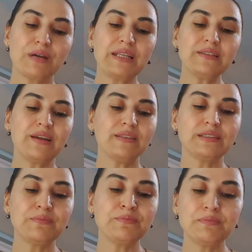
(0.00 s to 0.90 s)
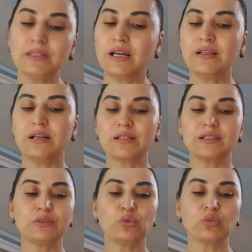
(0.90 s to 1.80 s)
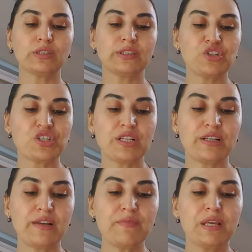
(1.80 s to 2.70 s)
Ben kendimle alakalı noktada işlere